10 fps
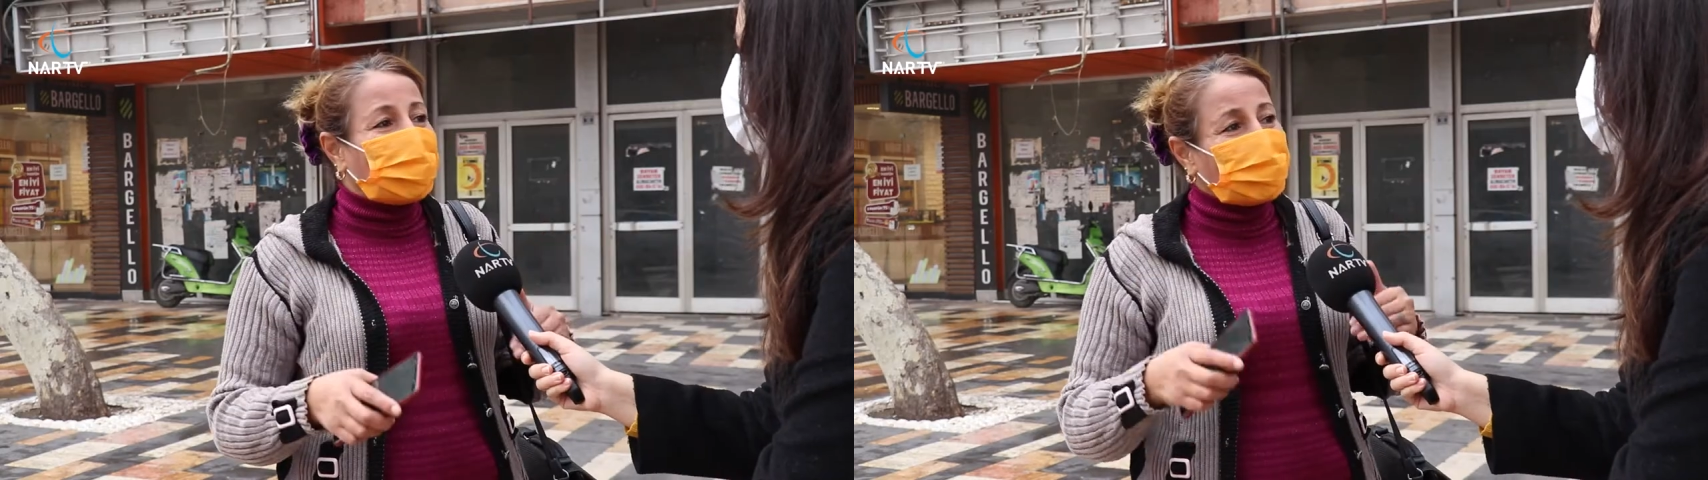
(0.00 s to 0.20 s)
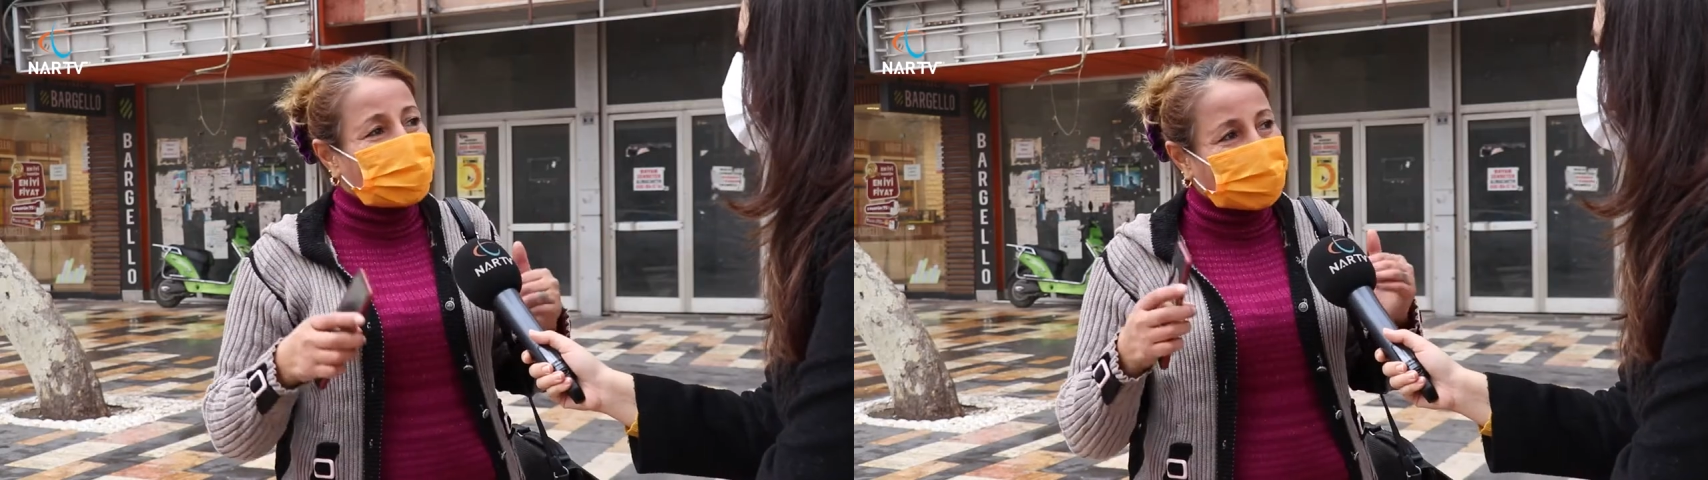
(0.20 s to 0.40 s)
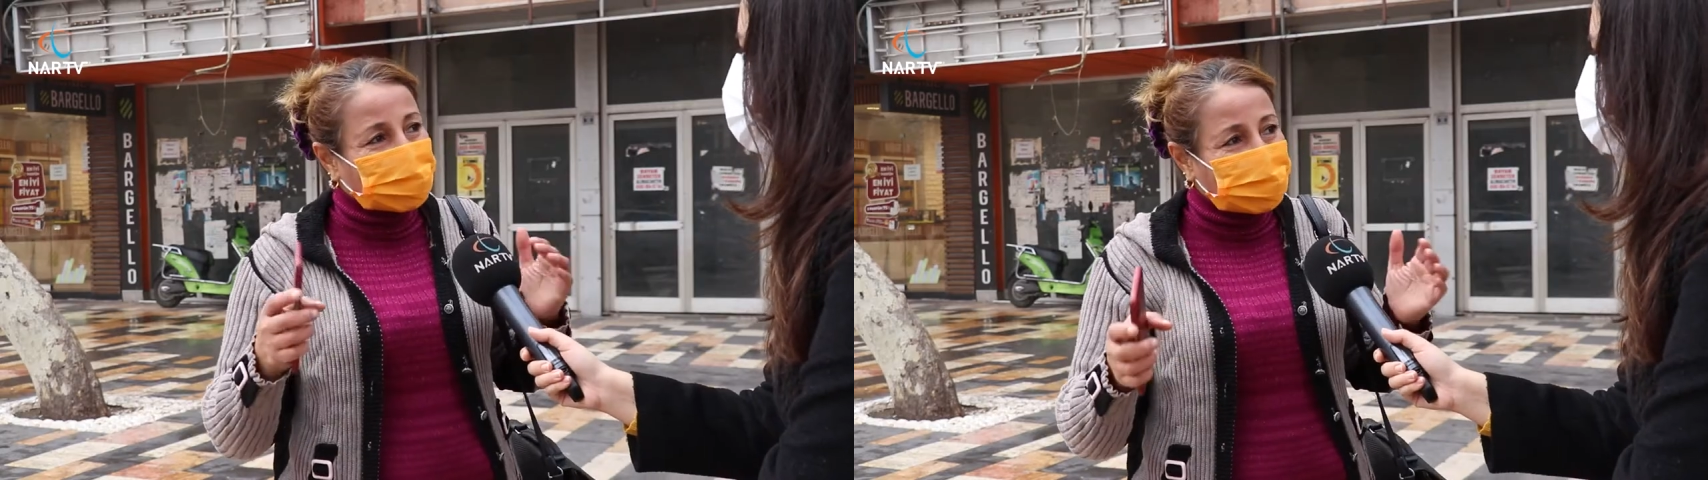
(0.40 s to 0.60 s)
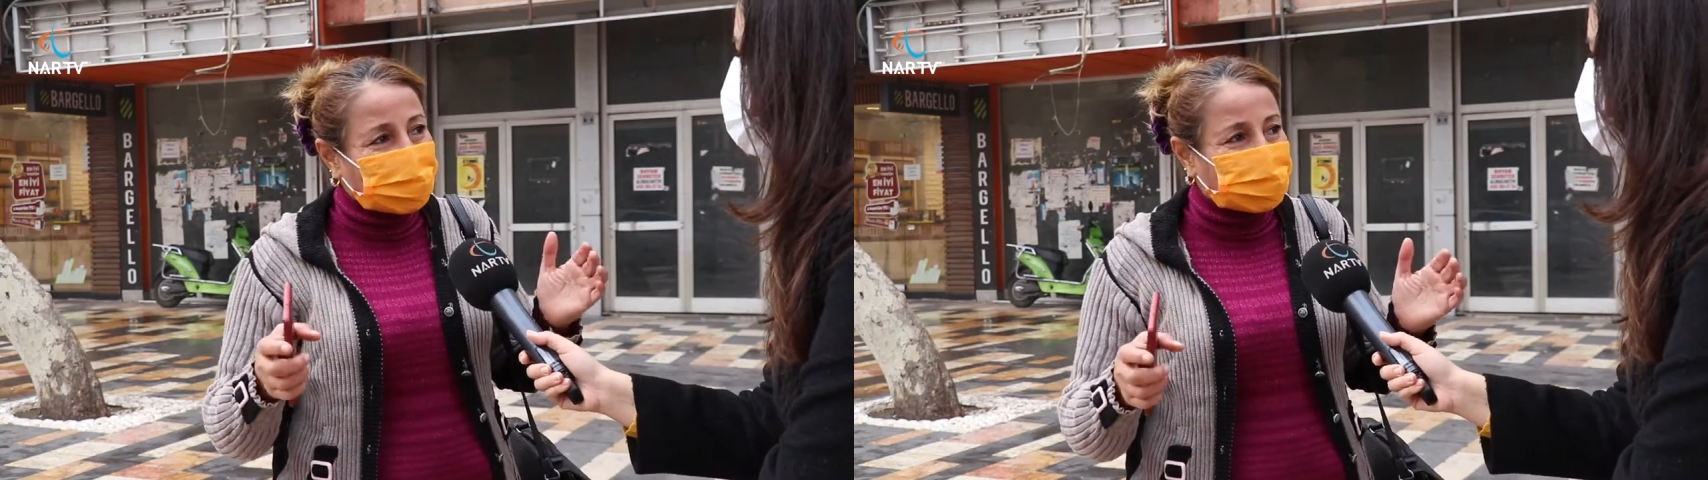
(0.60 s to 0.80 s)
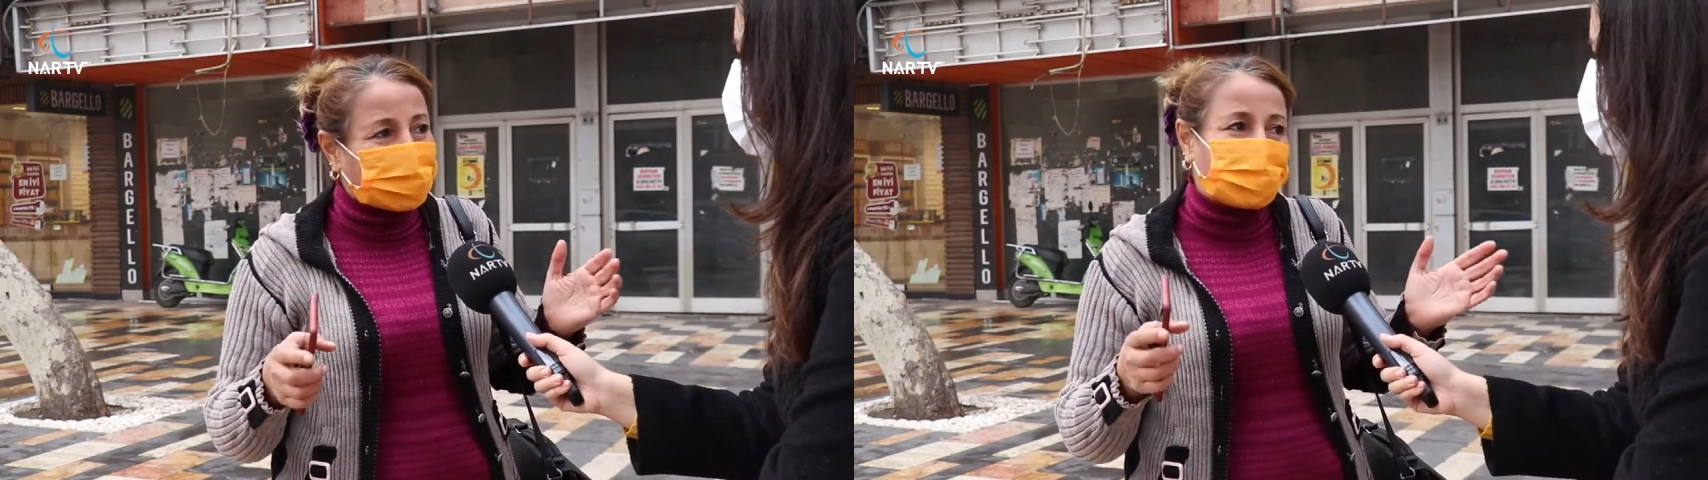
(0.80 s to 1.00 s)
ama
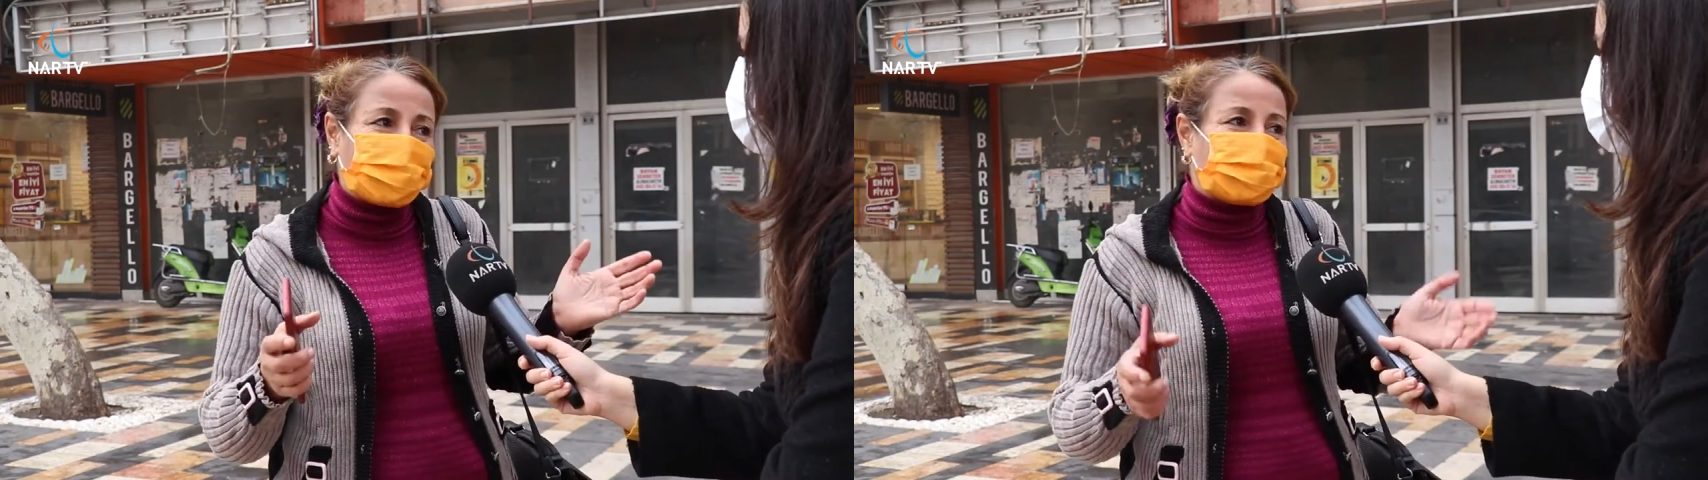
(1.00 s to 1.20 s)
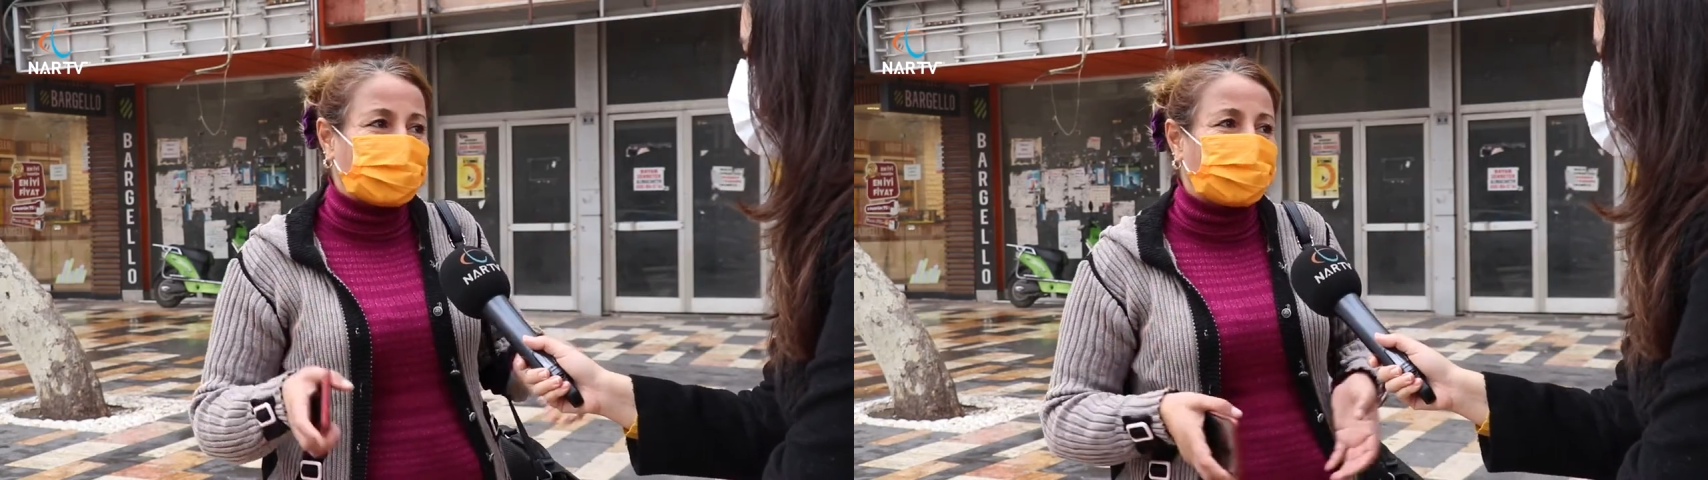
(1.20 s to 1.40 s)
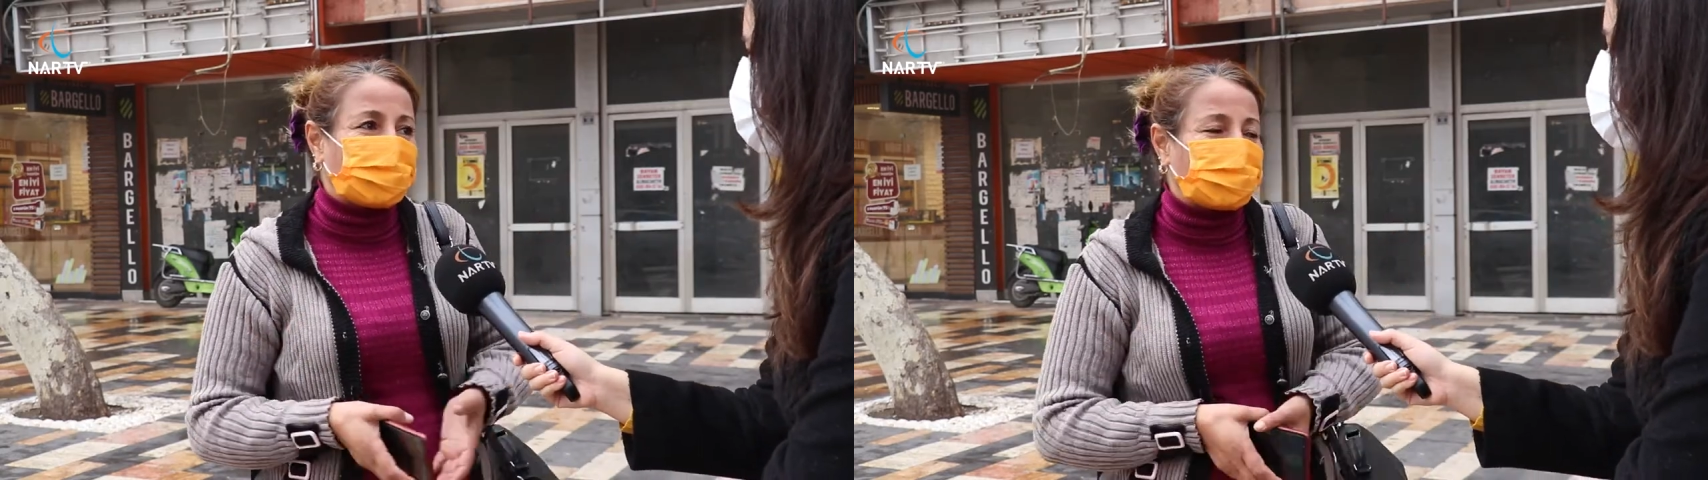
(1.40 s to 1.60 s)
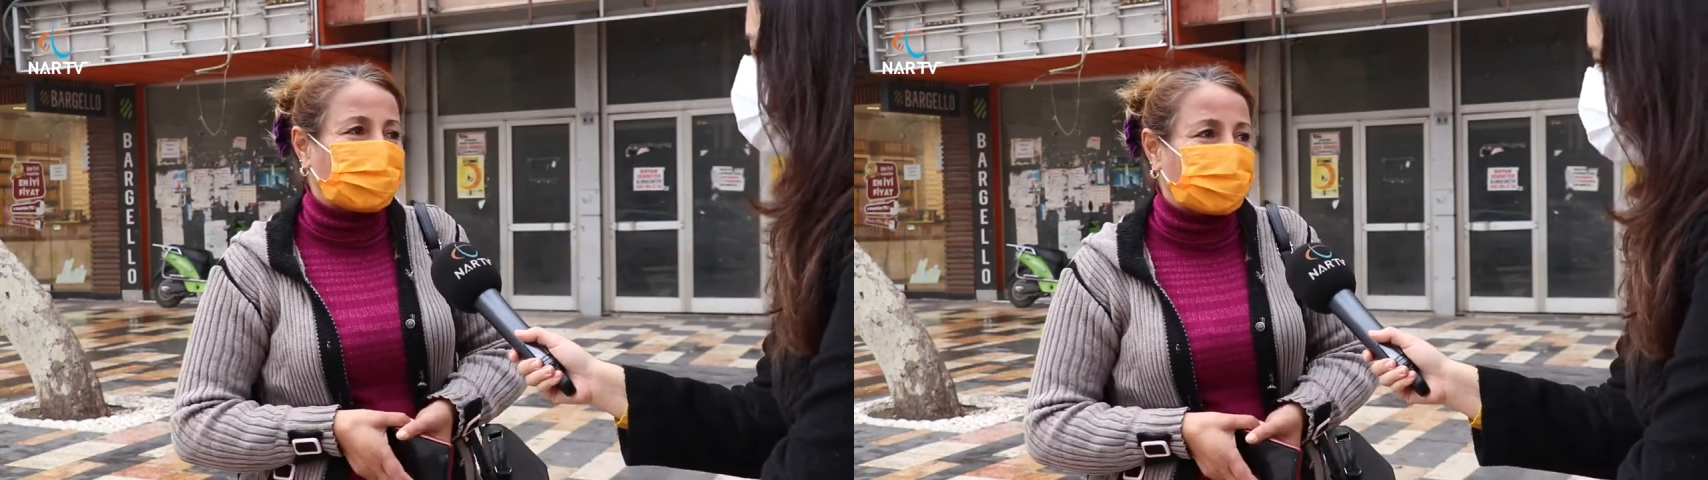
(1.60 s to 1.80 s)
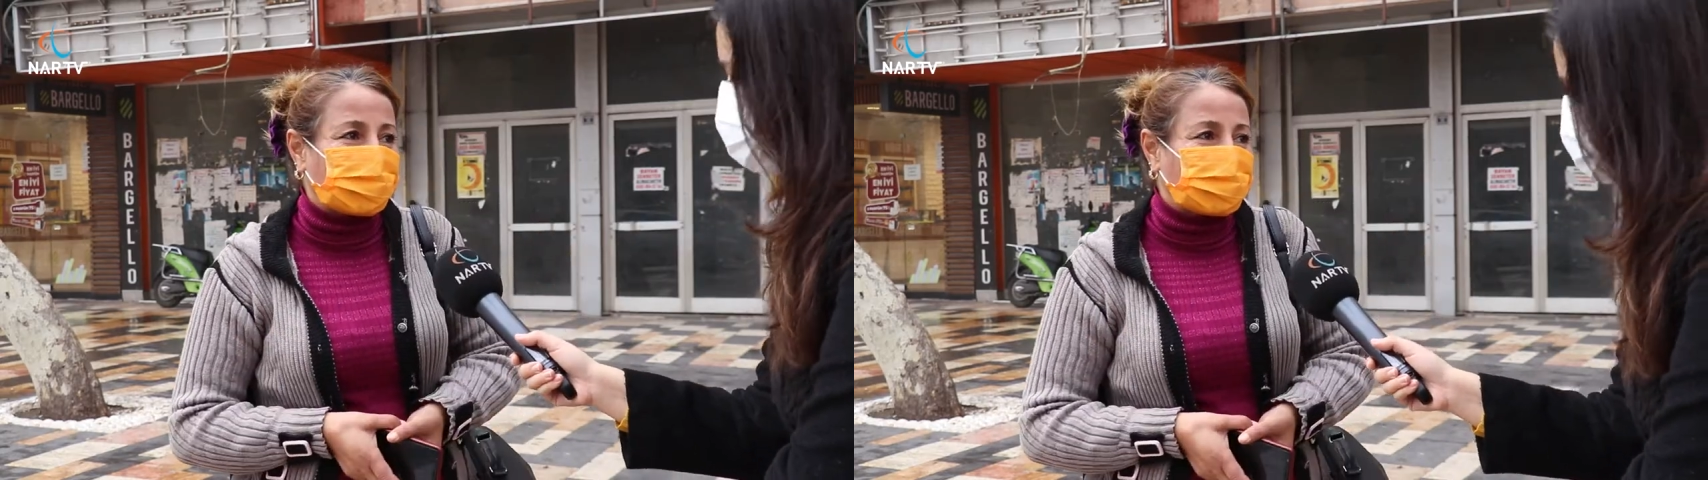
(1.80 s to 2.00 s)
yakınlarımda ve hepsinde
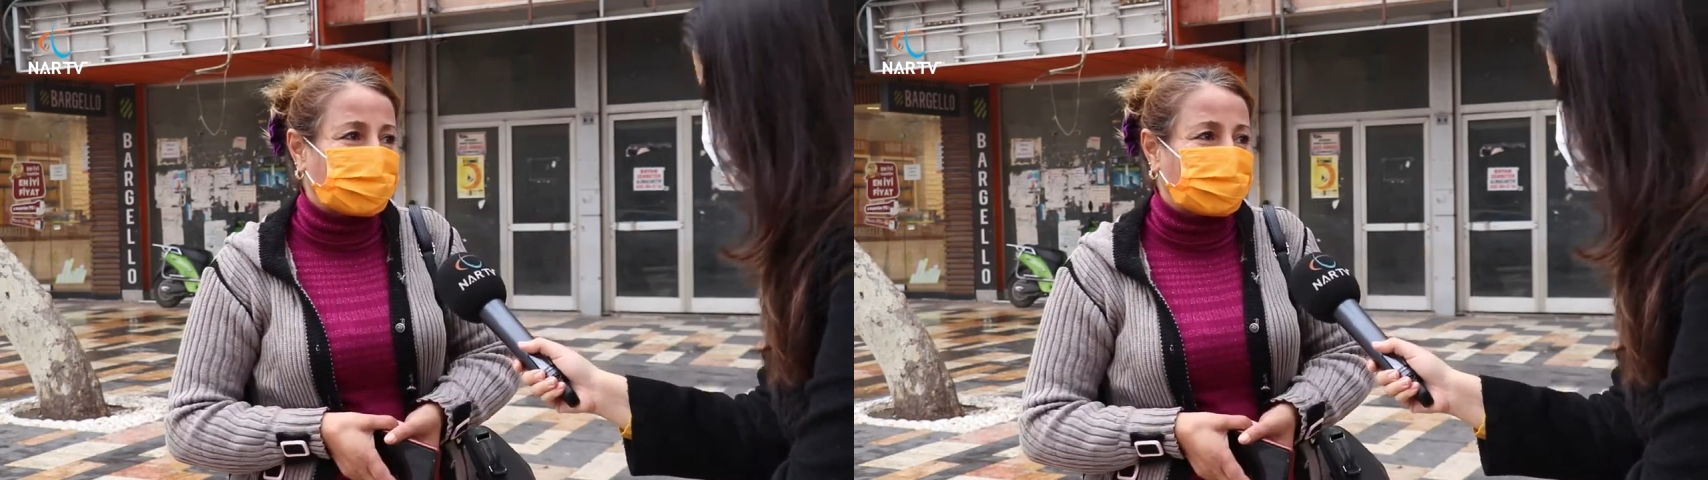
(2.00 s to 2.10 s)
görmüşümdür.